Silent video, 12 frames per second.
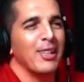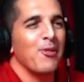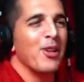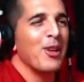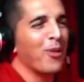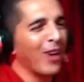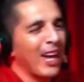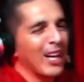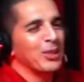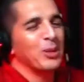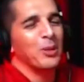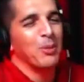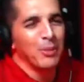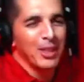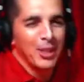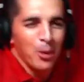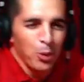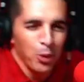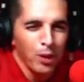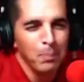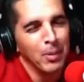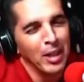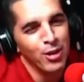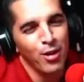Eu falei, o clássico domingo, eu doido
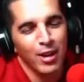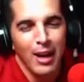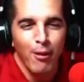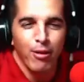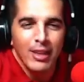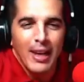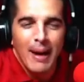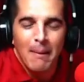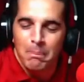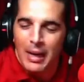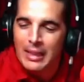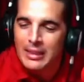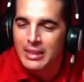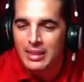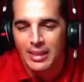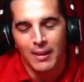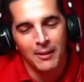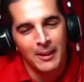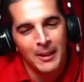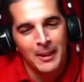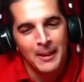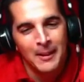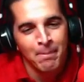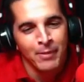pra jogar. Eu falei, rapaz do céu.
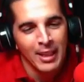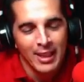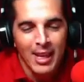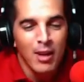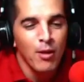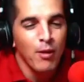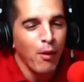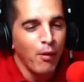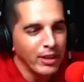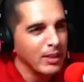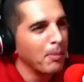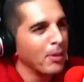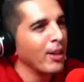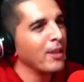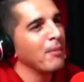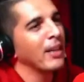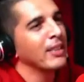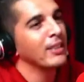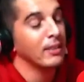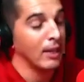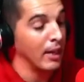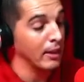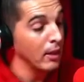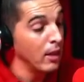O que, que eu vou fazer para dar uma animada nesse
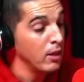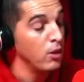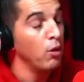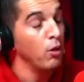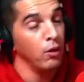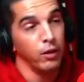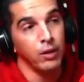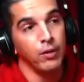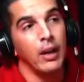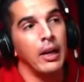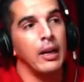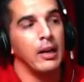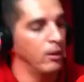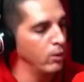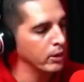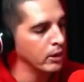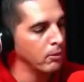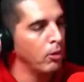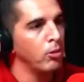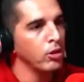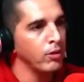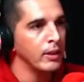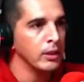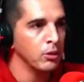clássico? E eu, eu vou te falar, uma das maiores
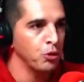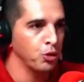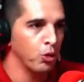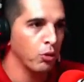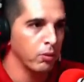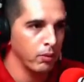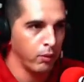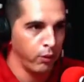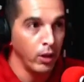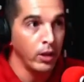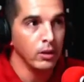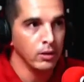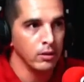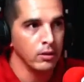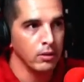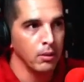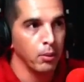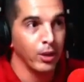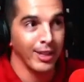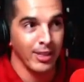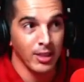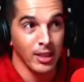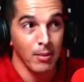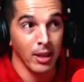motivações no jogo foi isso. Porque a
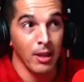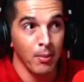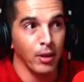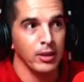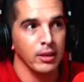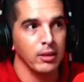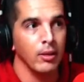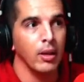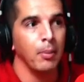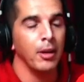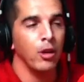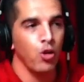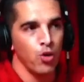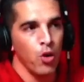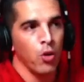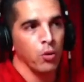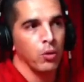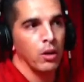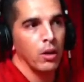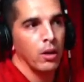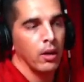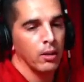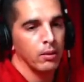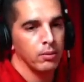gente sabia da importância que não era perder o jogo.
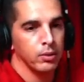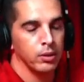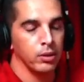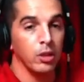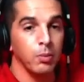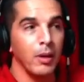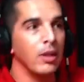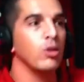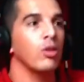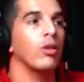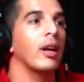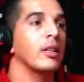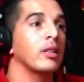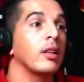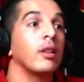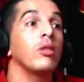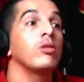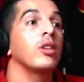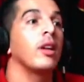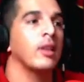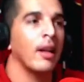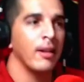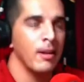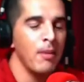Uhum. Se nós perdesse o clássico, eu não tinha nem
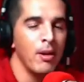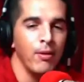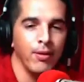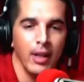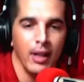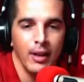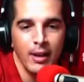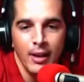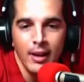dado nem mais no Vila.